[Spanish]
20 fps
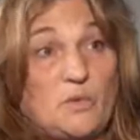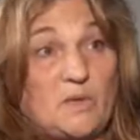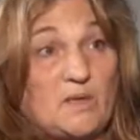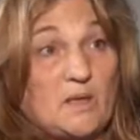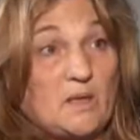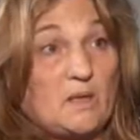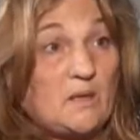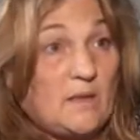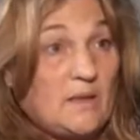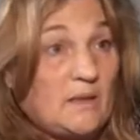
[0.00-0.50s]

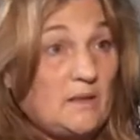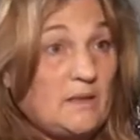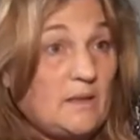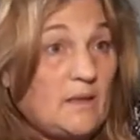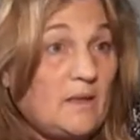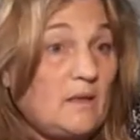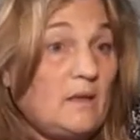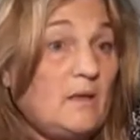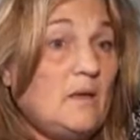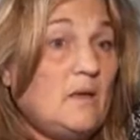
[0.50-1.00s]

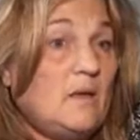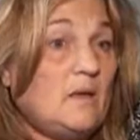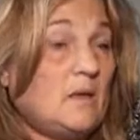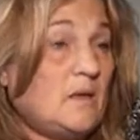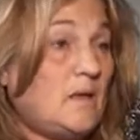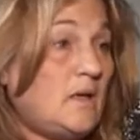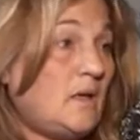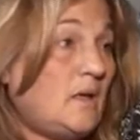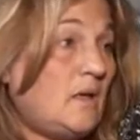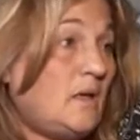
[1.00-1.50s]
intendente
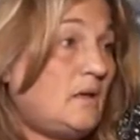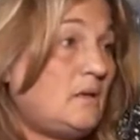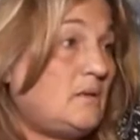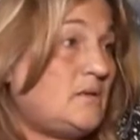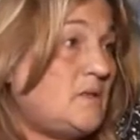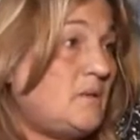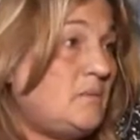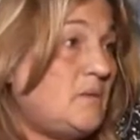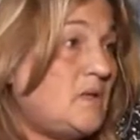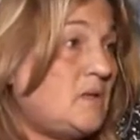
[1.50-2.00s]
que,
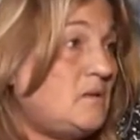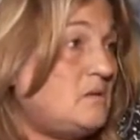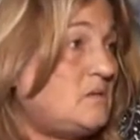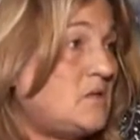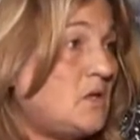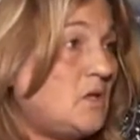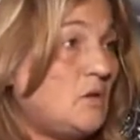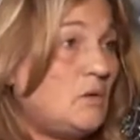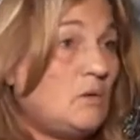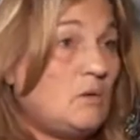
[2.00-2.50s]
si bien
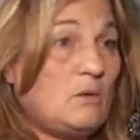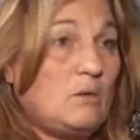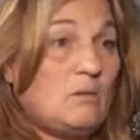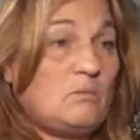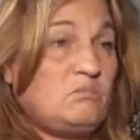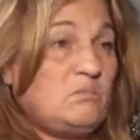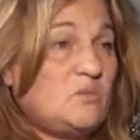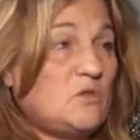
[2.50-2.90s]
llegó,